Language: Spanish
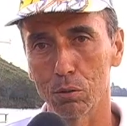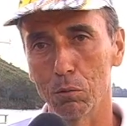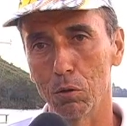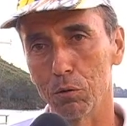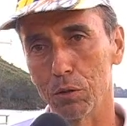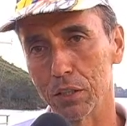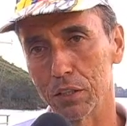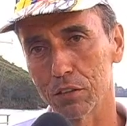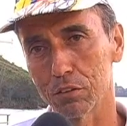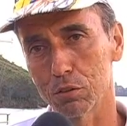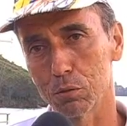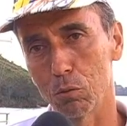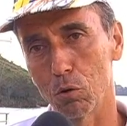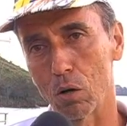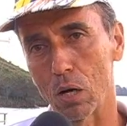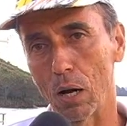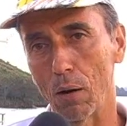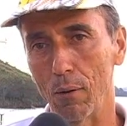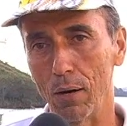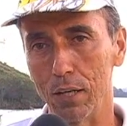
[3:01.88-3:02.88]
semovientes
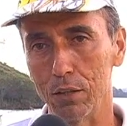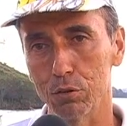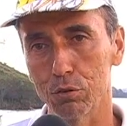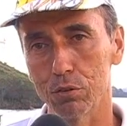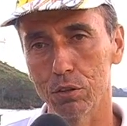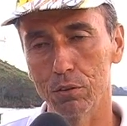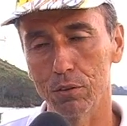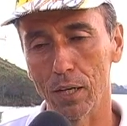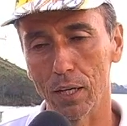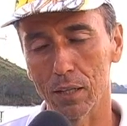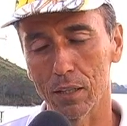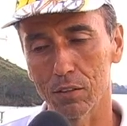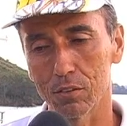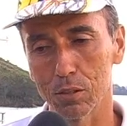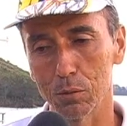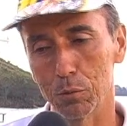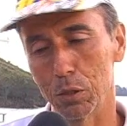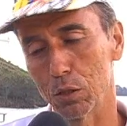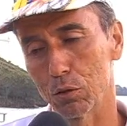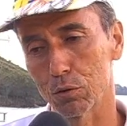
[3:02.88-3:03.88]
como caballos y vacas
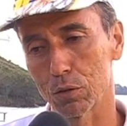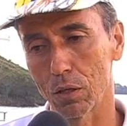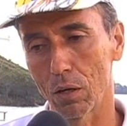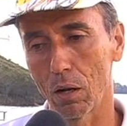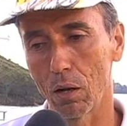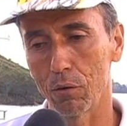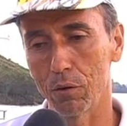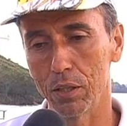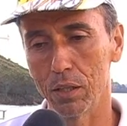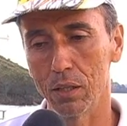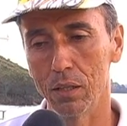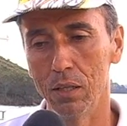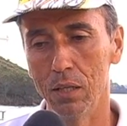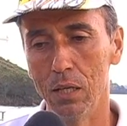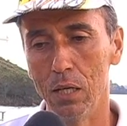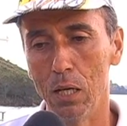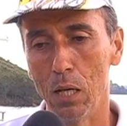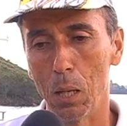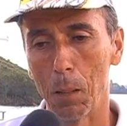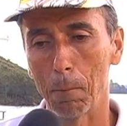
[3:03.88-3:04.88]
que hemos encontrado en la vía,
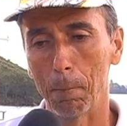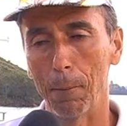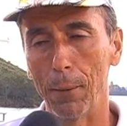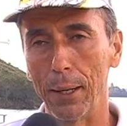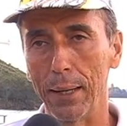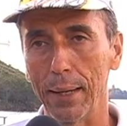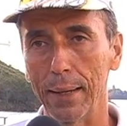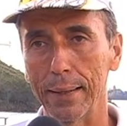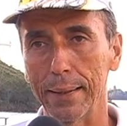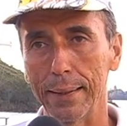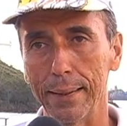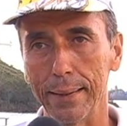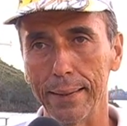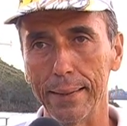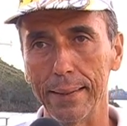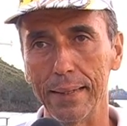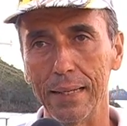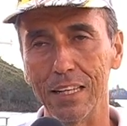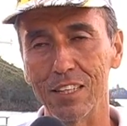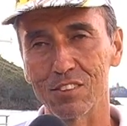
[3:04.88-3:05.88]
para
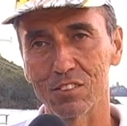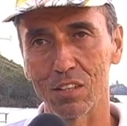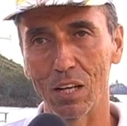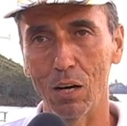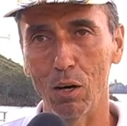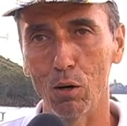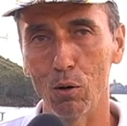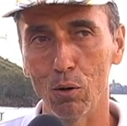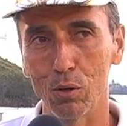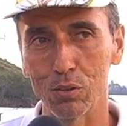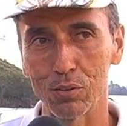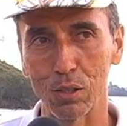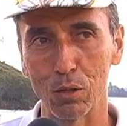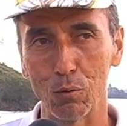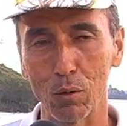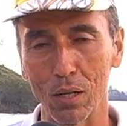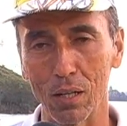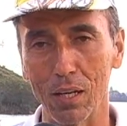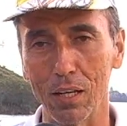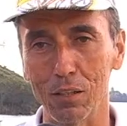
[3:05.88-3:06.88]
que el sábado estén
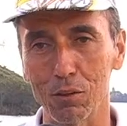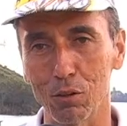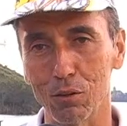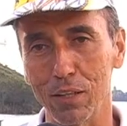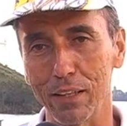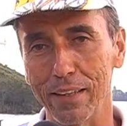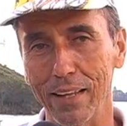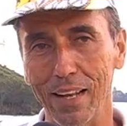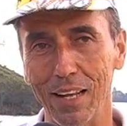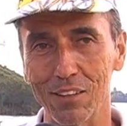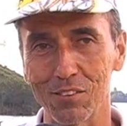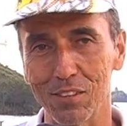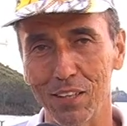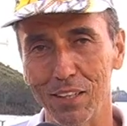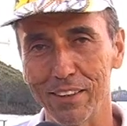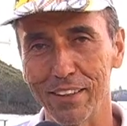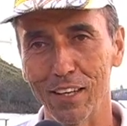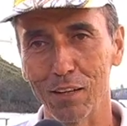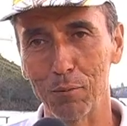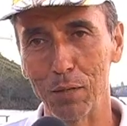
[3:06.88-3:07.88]
guardaditos desde las
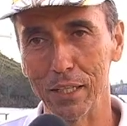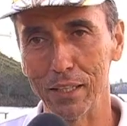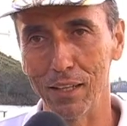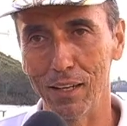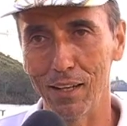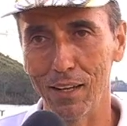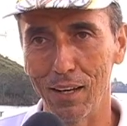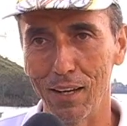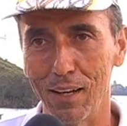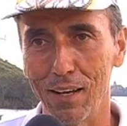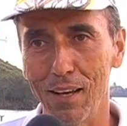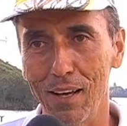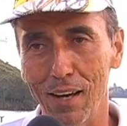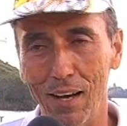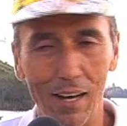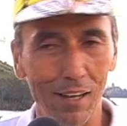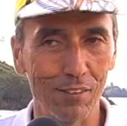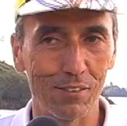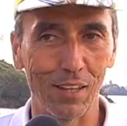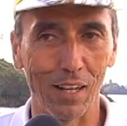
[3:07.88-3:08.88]
6 de la mañana
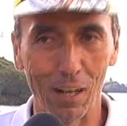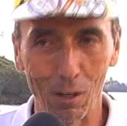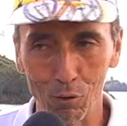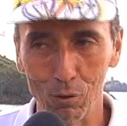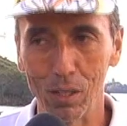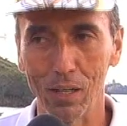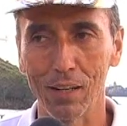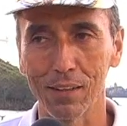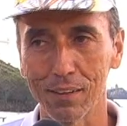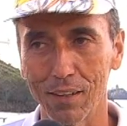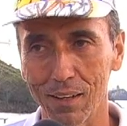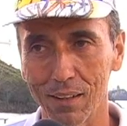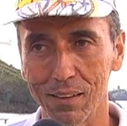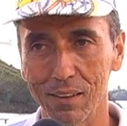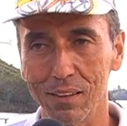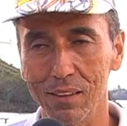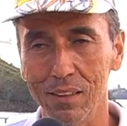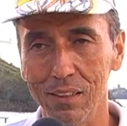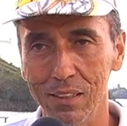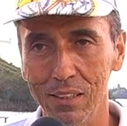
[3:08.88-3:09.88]
hasta la 1 de la
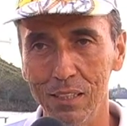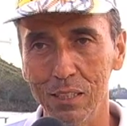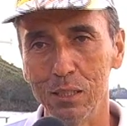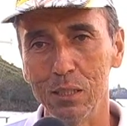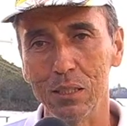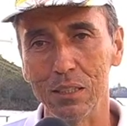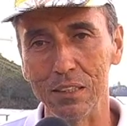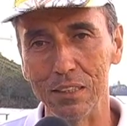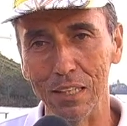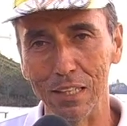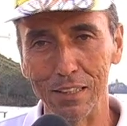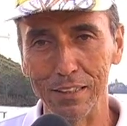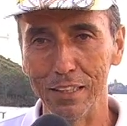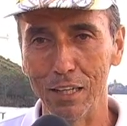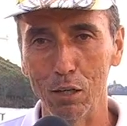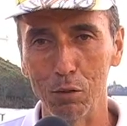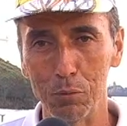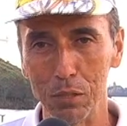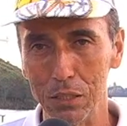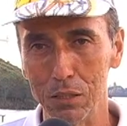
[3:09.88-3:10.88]
tarde. Y el
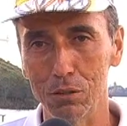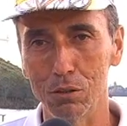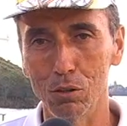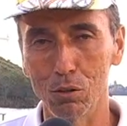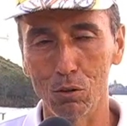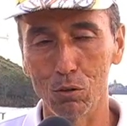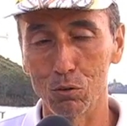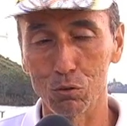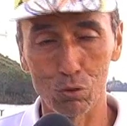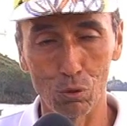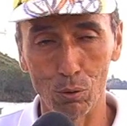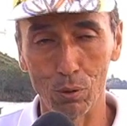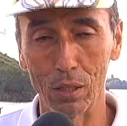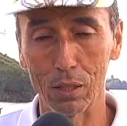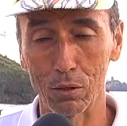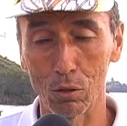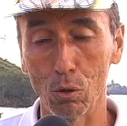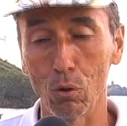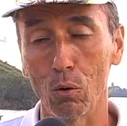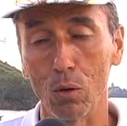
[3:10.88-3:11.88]
día domingo, sobre
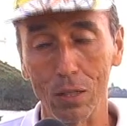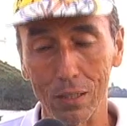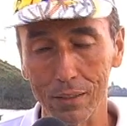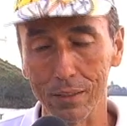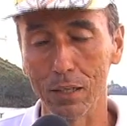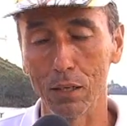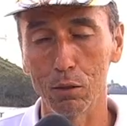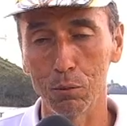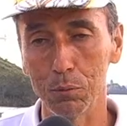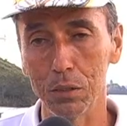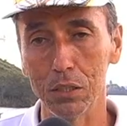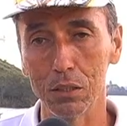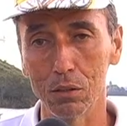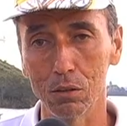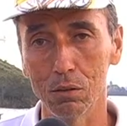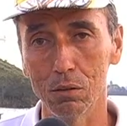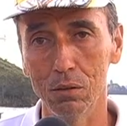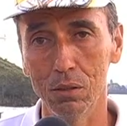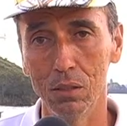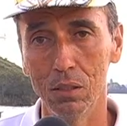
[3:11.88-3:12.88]
todo el día
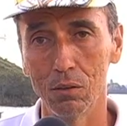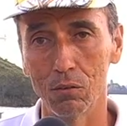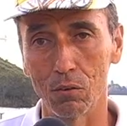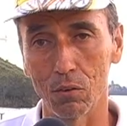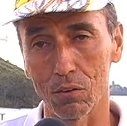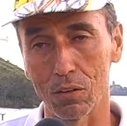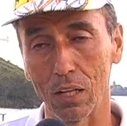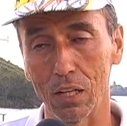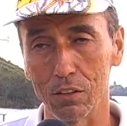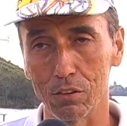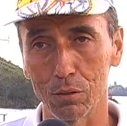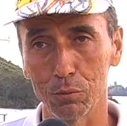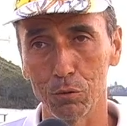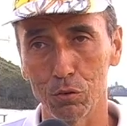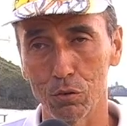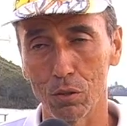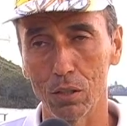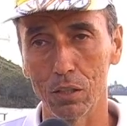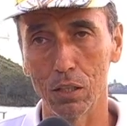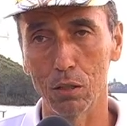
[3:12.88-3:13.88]
domingo, fortalecer
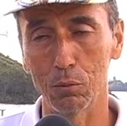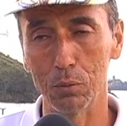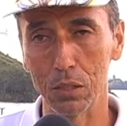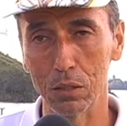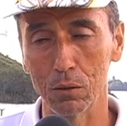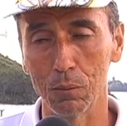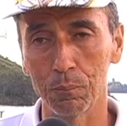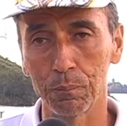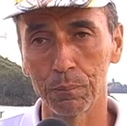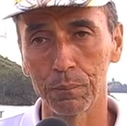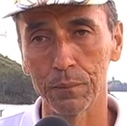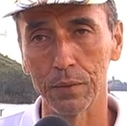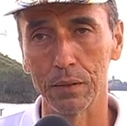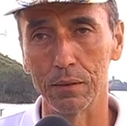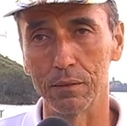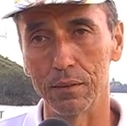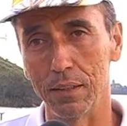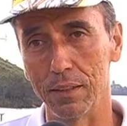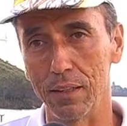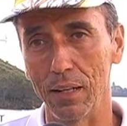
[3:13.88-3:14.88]
mucho el día domingo,
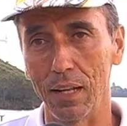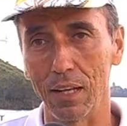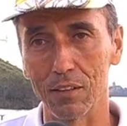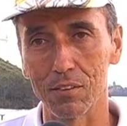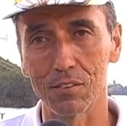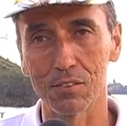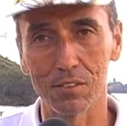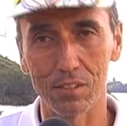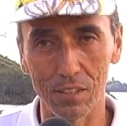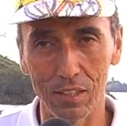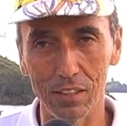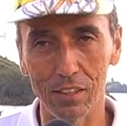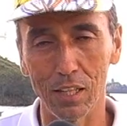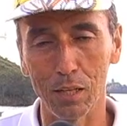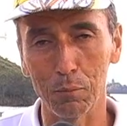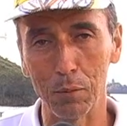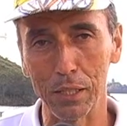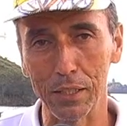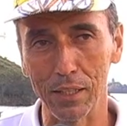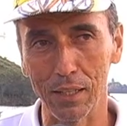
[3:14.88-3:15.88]
desde las 6 de
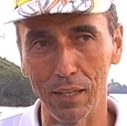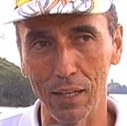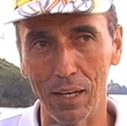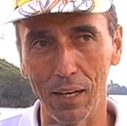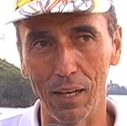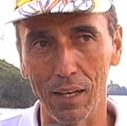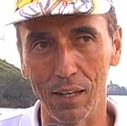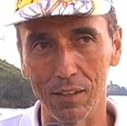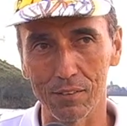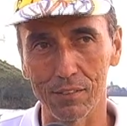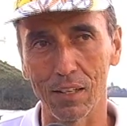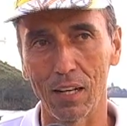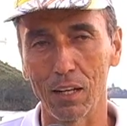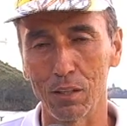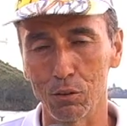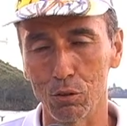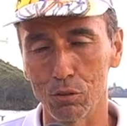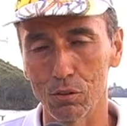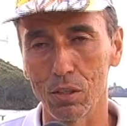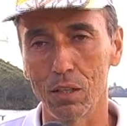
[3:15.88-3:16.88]
la mañana hasta
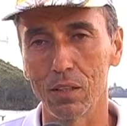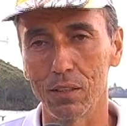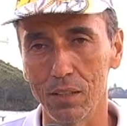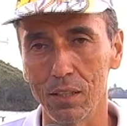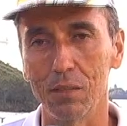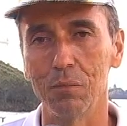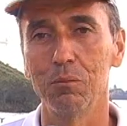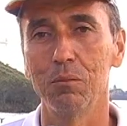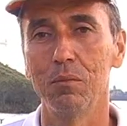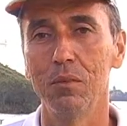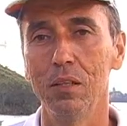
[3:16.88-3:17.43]
las 12 del día.